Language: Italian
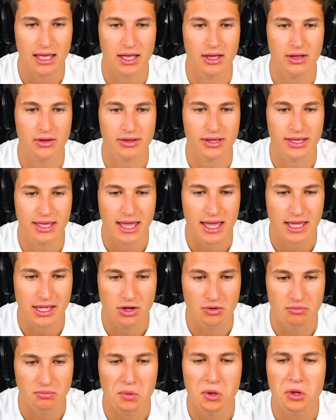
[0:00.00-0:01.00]
Ah, ok,
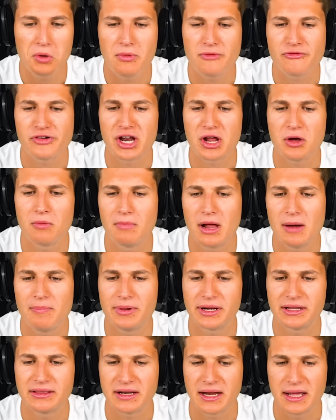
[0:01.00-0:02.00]
io, io, mi farei un bel
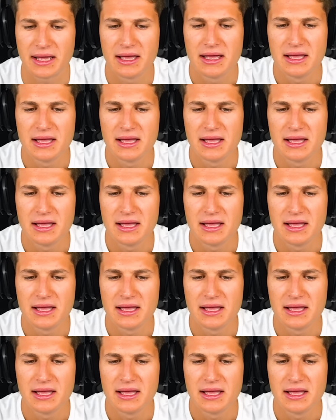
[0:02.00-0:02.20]
per tre.